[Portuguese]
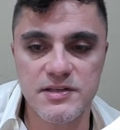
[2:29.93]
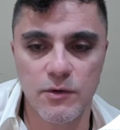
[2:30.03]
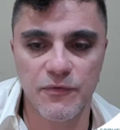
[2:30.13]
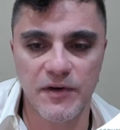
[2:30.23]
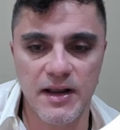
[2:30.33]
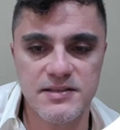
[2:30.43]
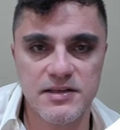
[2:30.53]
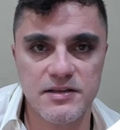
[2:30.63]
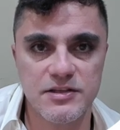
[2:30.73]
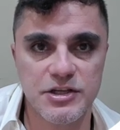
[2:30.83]
que
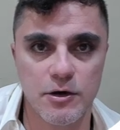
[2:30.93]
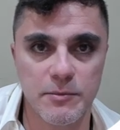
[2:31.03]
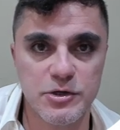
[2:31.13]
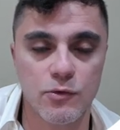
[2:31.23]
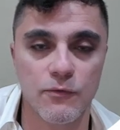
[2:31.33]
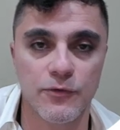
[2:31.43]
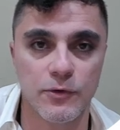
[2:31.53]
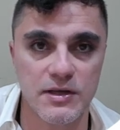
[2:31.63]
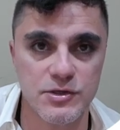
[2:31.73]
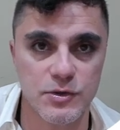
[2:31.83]
oferecem geralmente
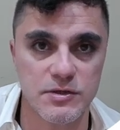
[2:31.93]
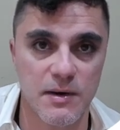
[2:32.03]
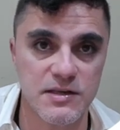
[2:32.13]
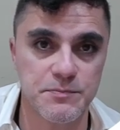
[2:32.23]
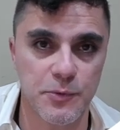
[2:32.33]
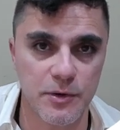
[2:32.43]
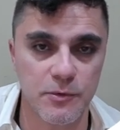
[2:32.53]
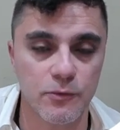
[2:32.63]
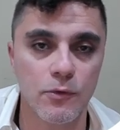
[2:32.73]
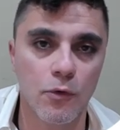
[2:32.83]
configurações mais premium,